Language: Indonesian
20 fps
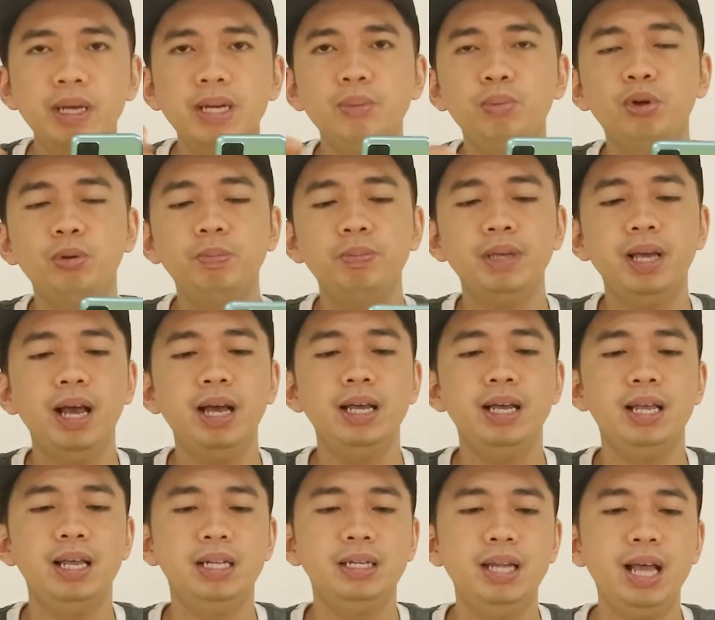ribu
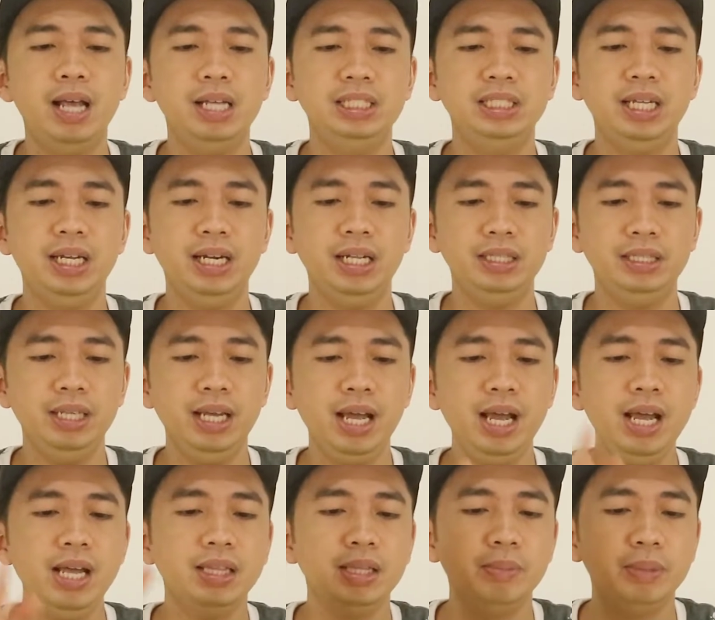rupiah Nah,
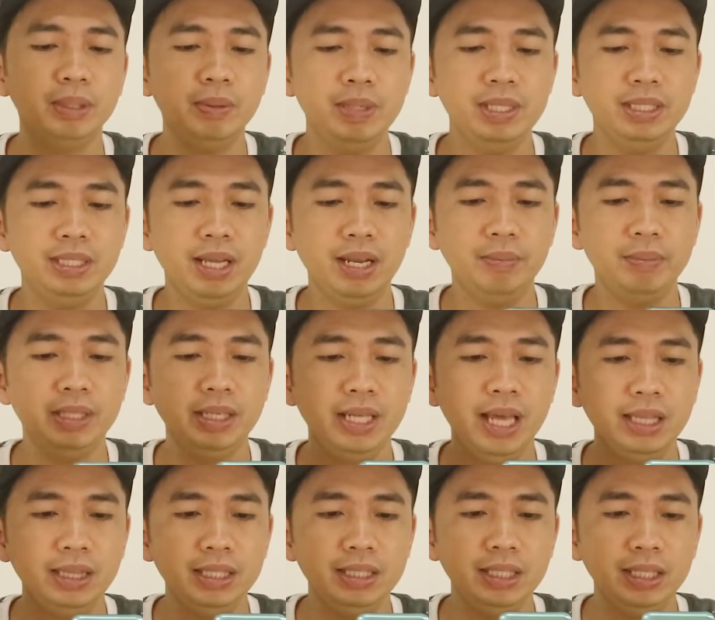syaratnya teman-teman bisa
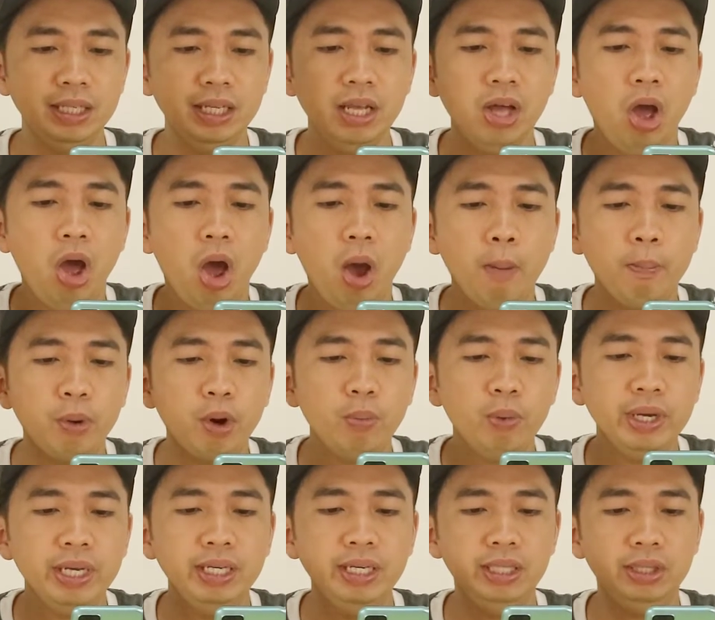lihat di sini promo
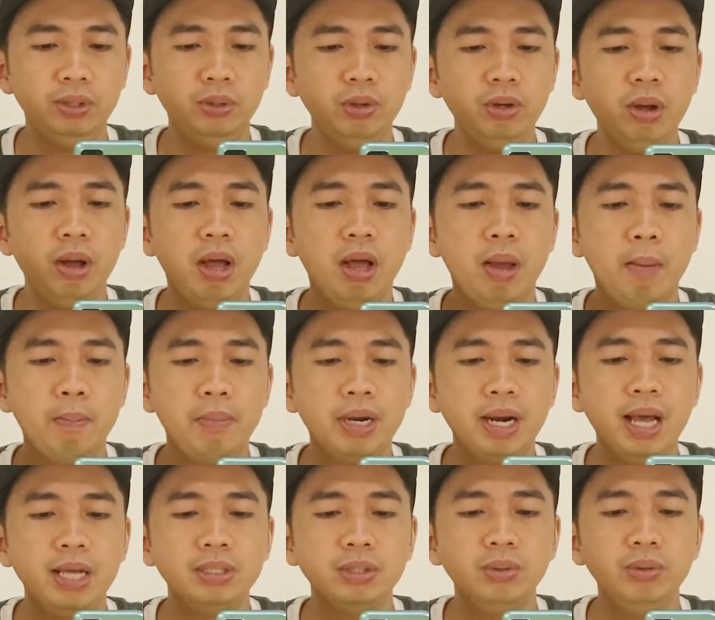ini tuh
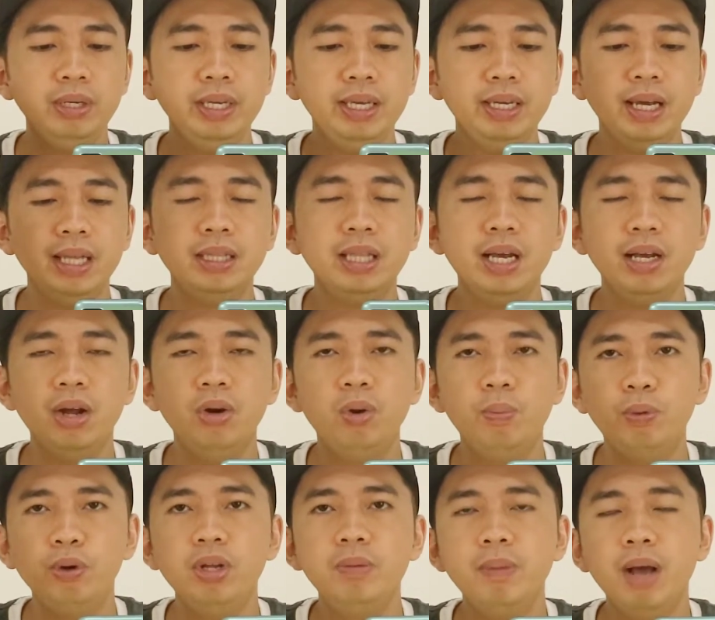berlangsung hingga tanggal
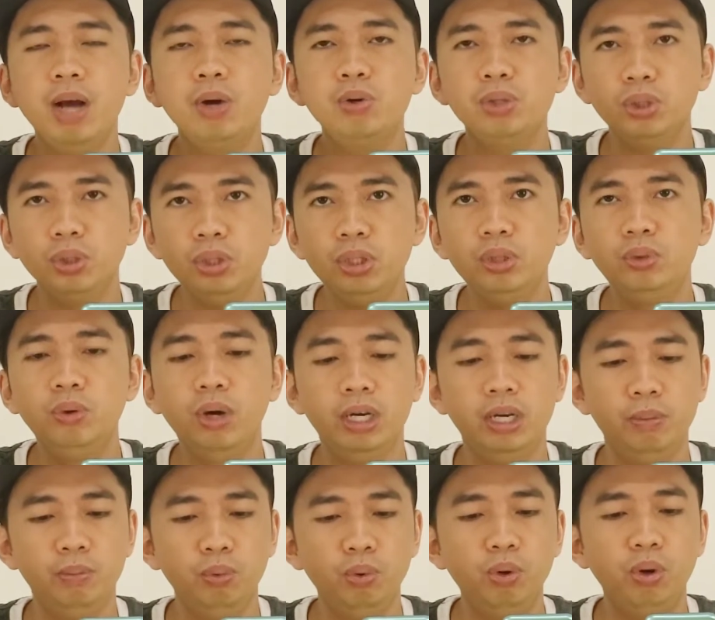25 Agustus
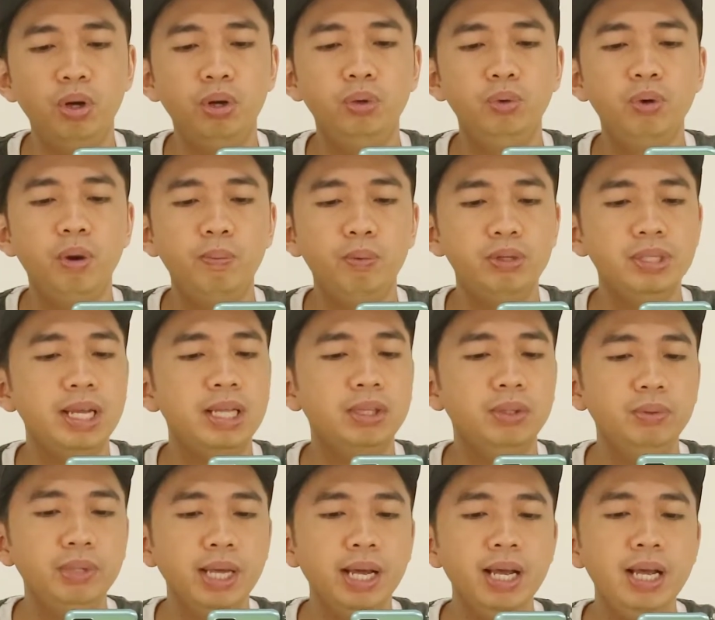
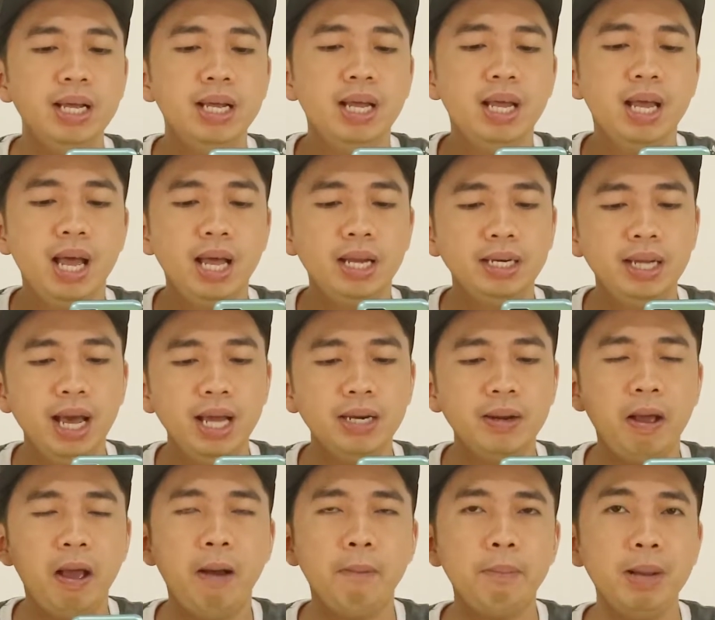2021 ya
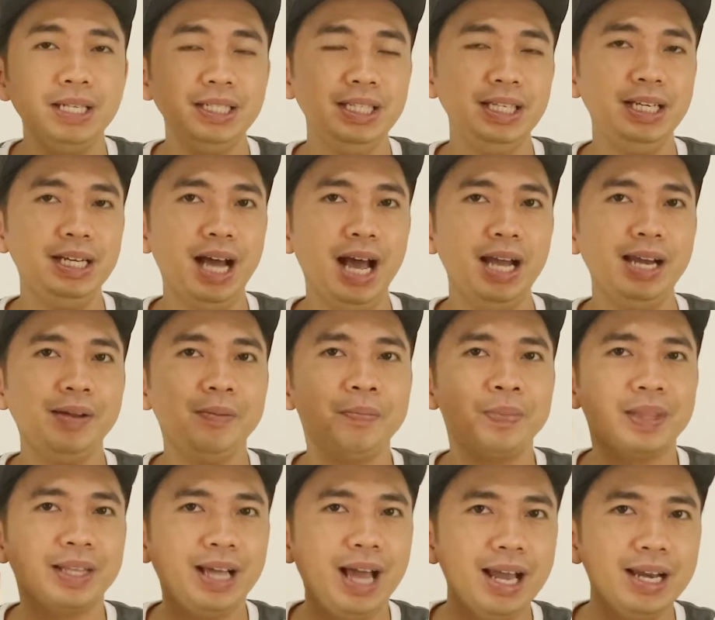dan pastikan
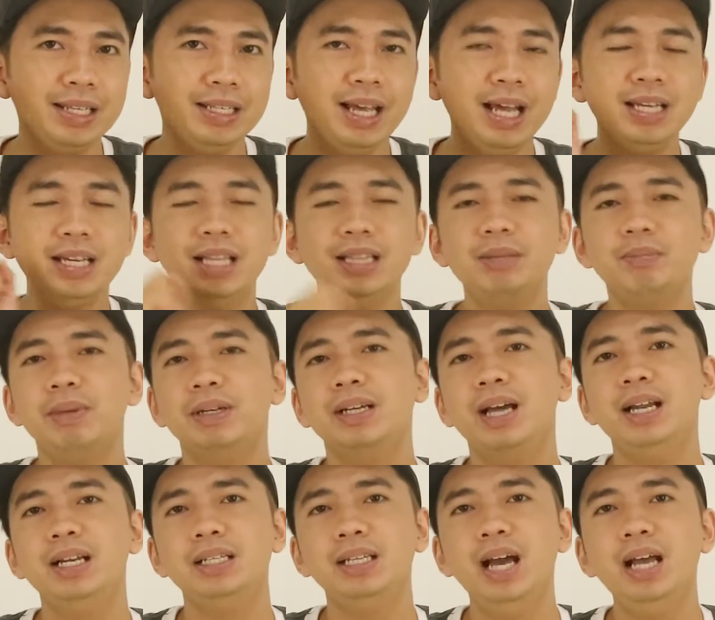kalian dan teman
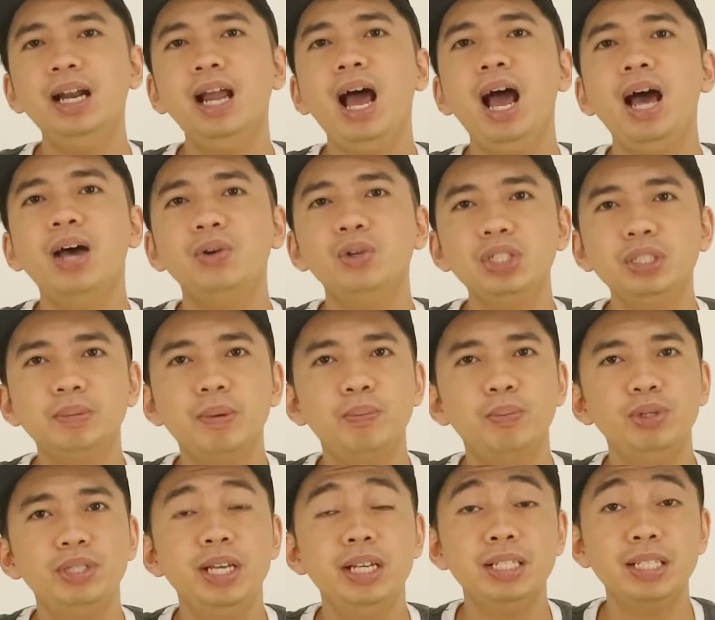kalian harus
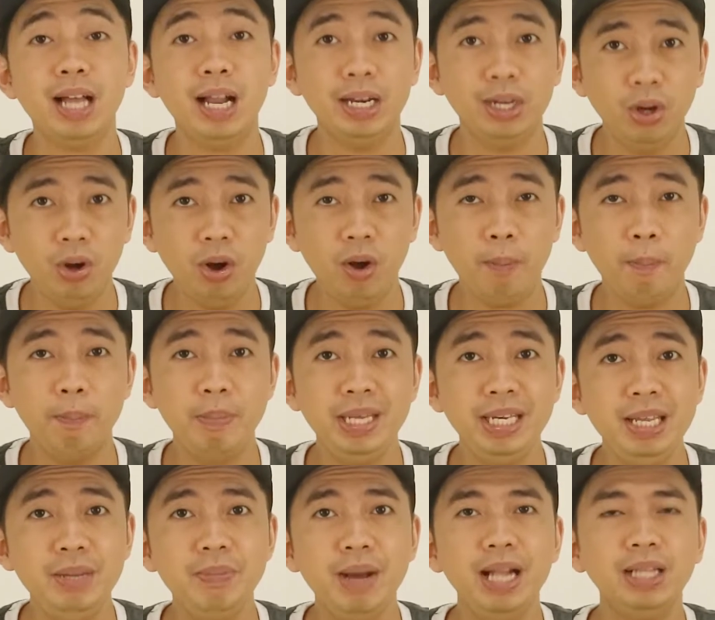mempunyai saldo
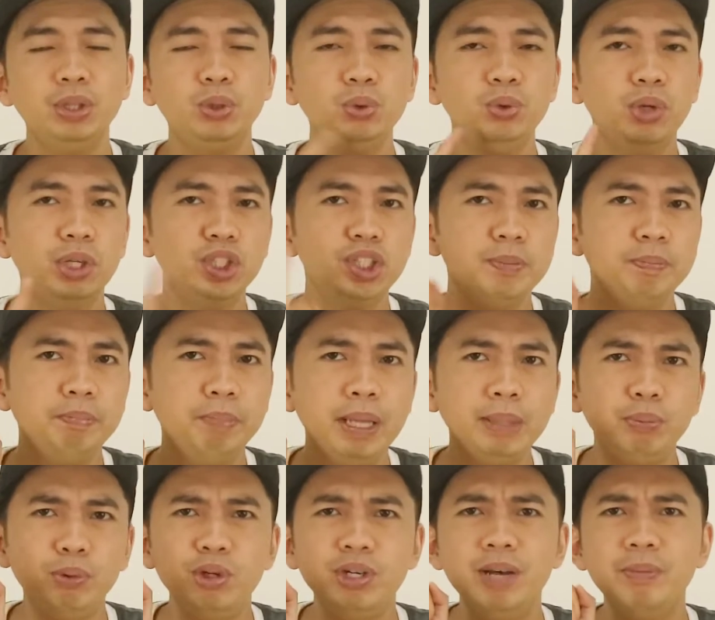minimal
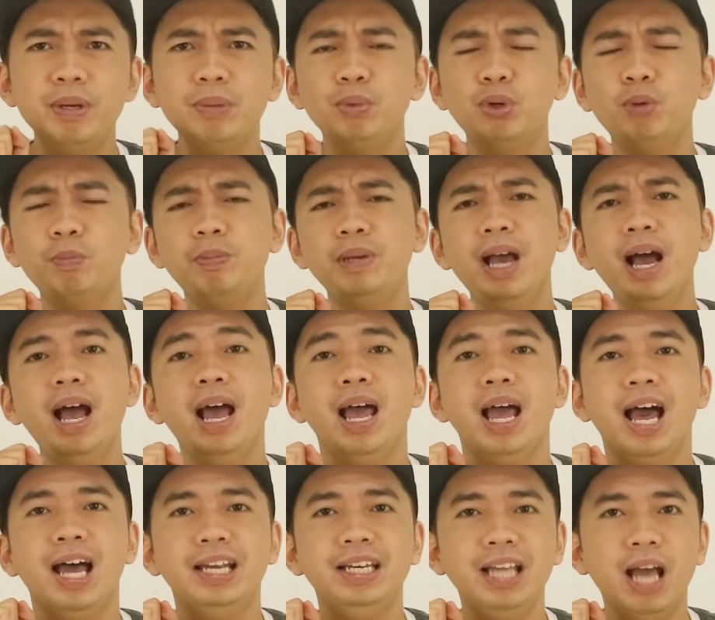
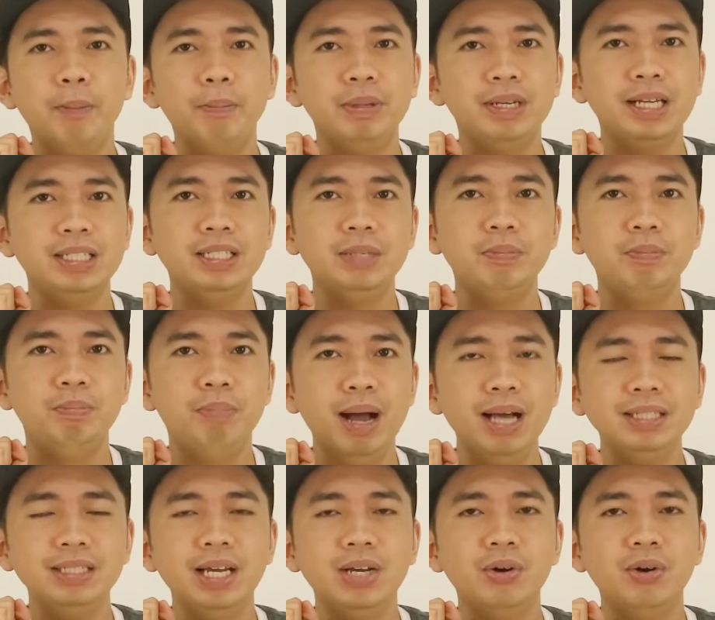Rp746.000 di aplikasi
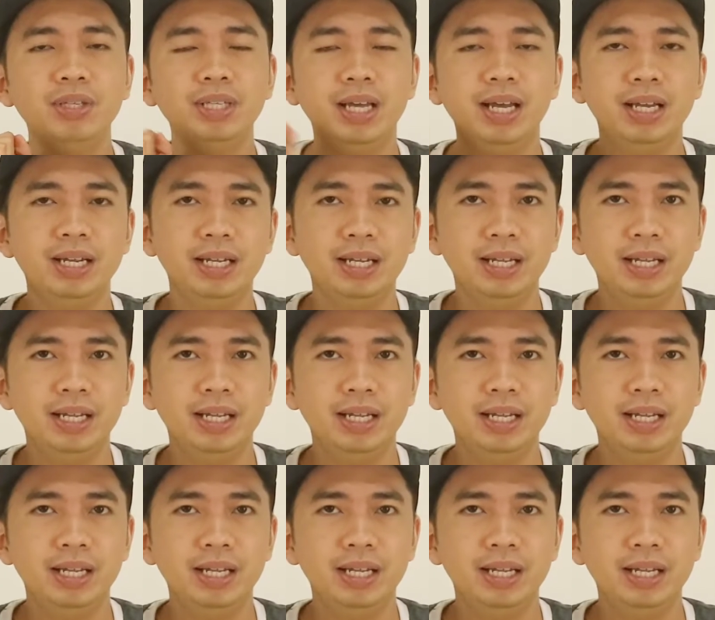Bank Jagonya.